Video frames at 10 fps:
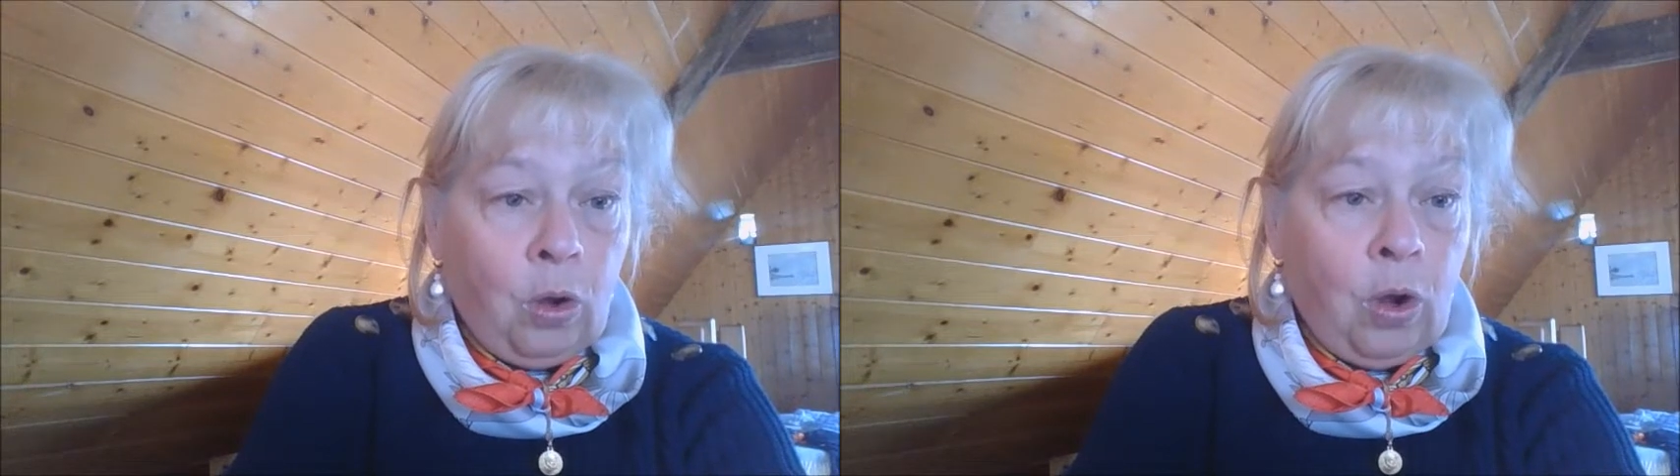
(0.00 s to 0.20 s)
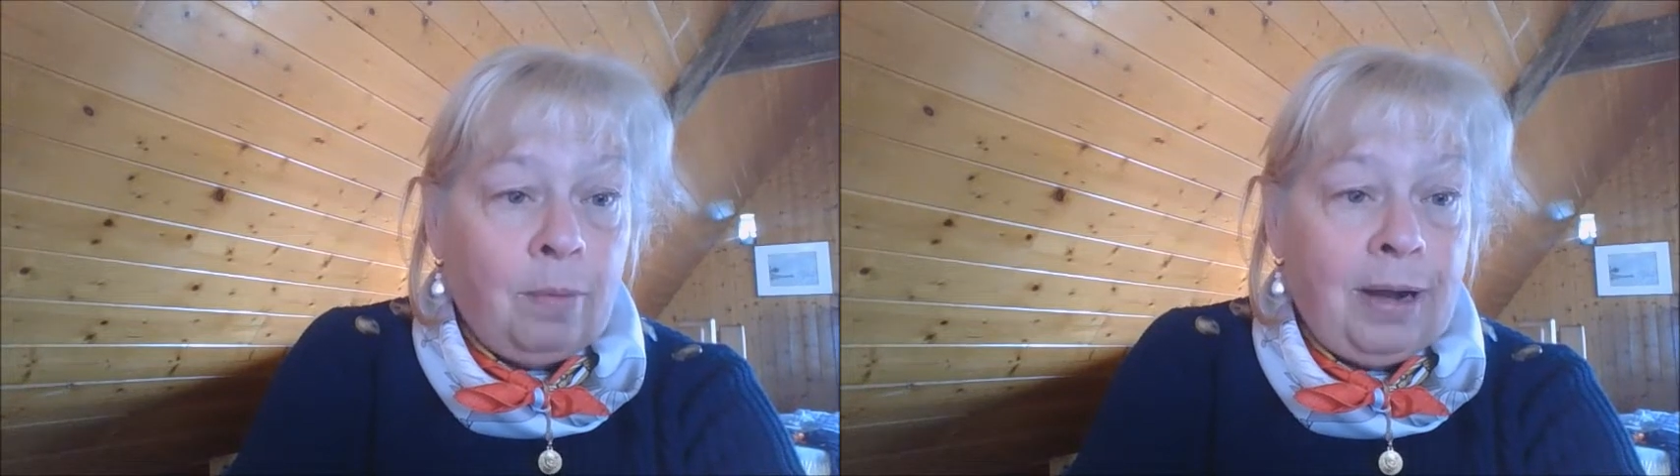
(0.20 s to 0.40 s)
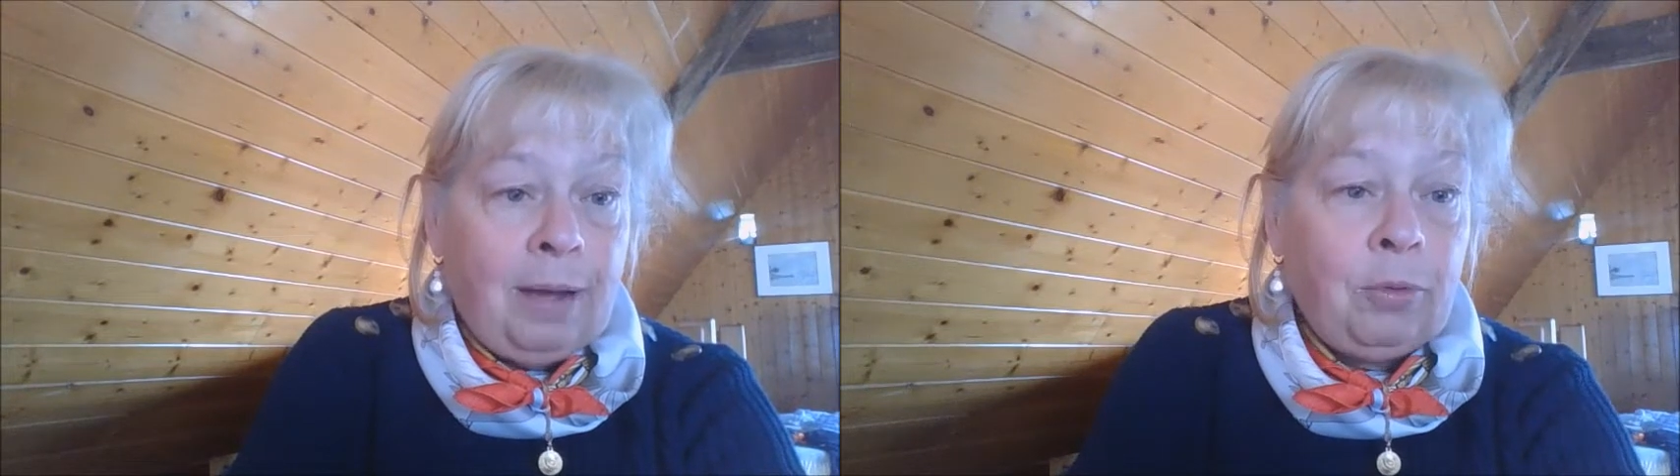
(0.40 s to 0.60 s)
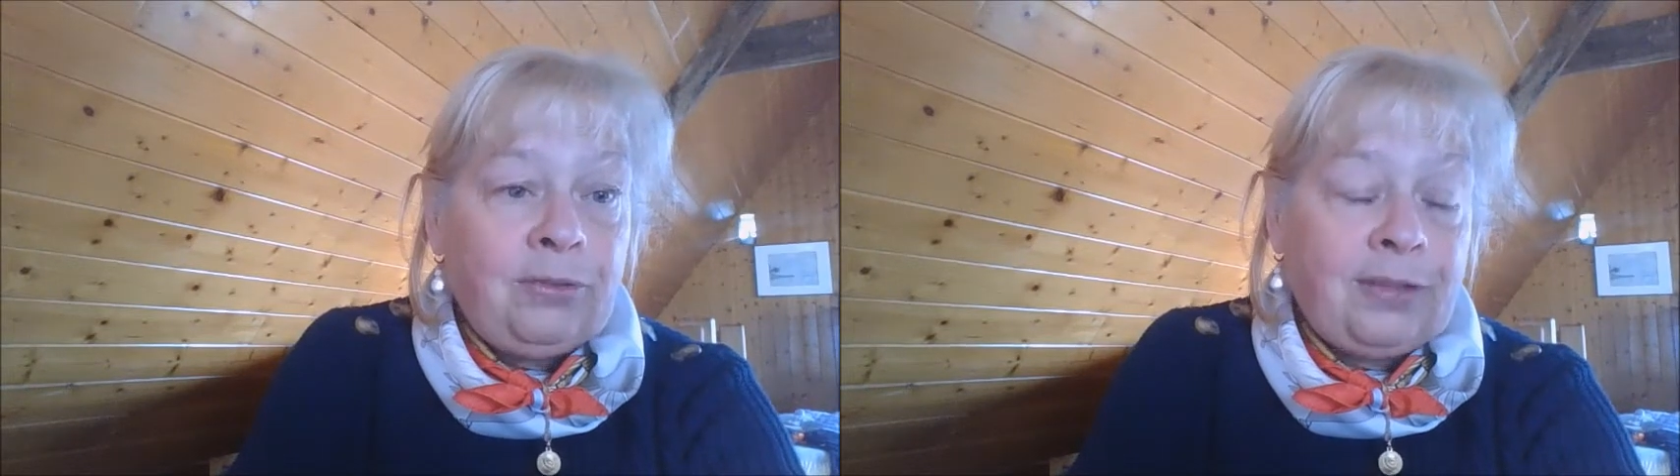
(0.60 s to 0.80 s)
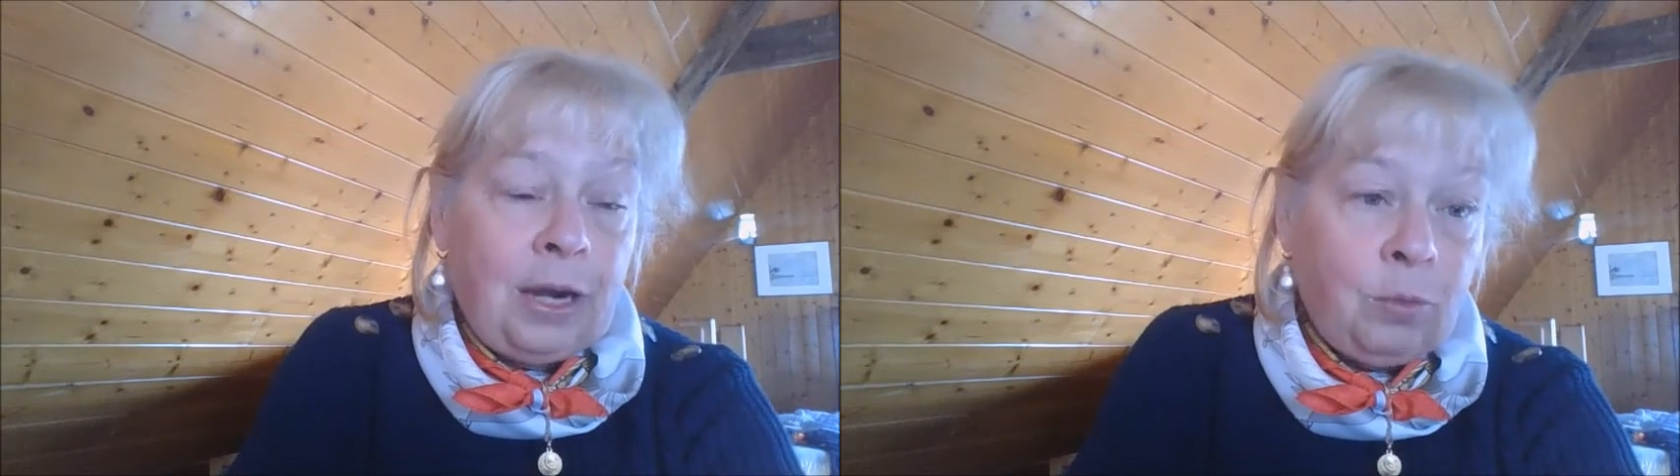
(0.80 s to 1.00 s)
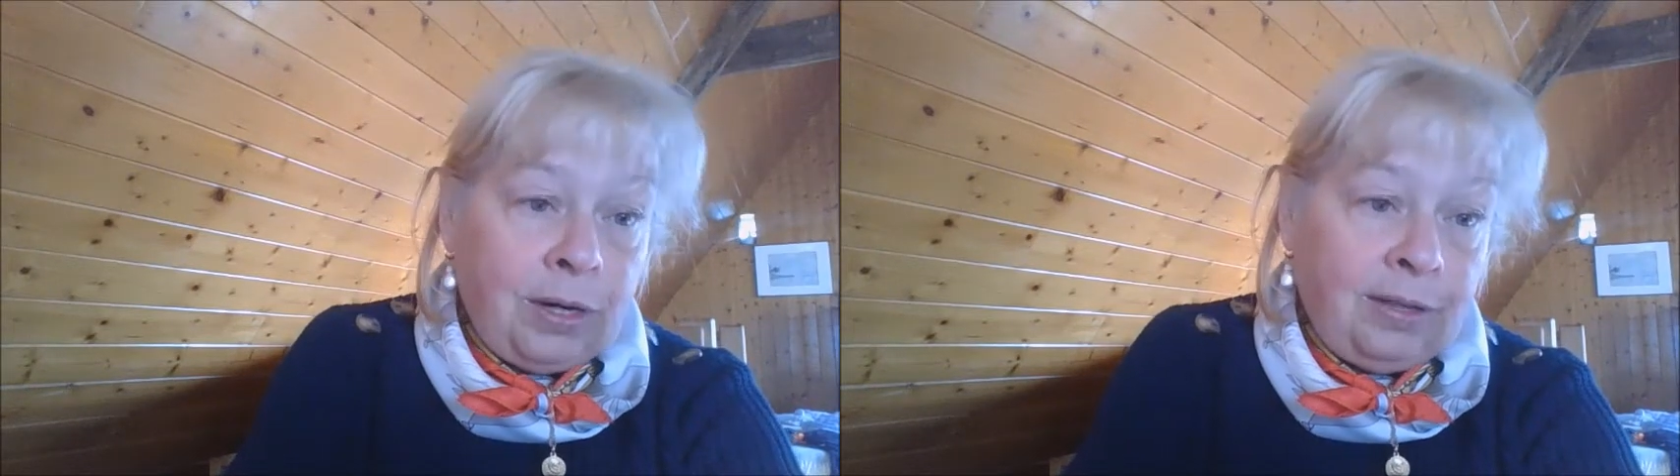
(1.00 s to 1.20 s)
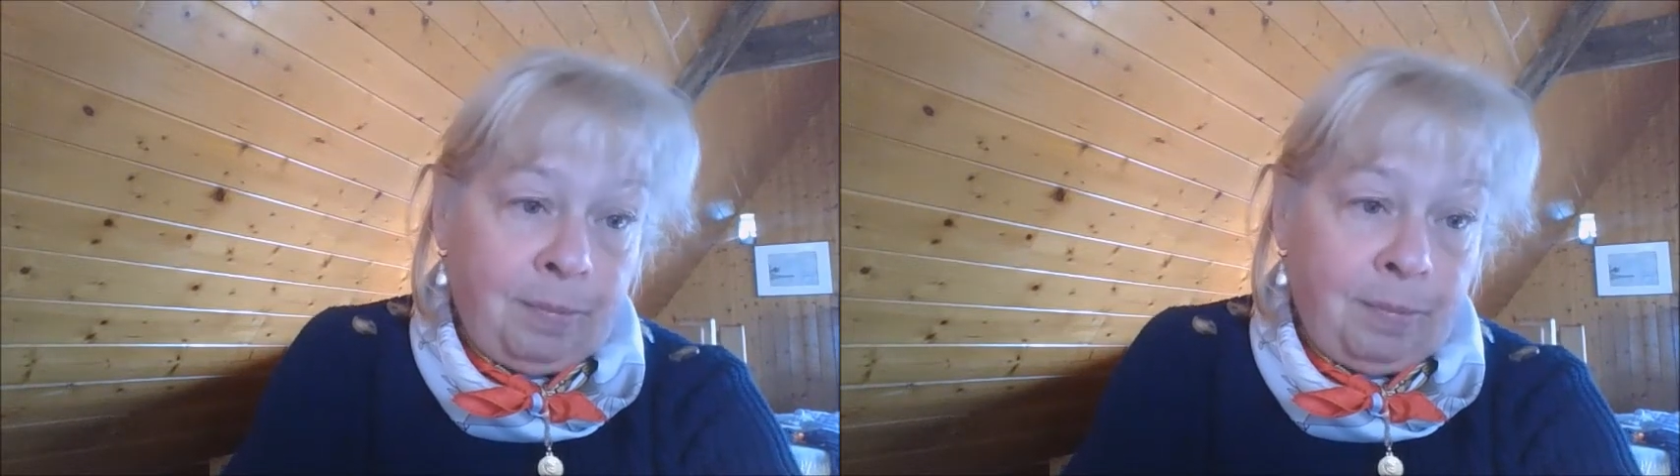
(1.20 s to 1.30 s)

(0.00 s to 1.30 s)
comme la Moselle ou les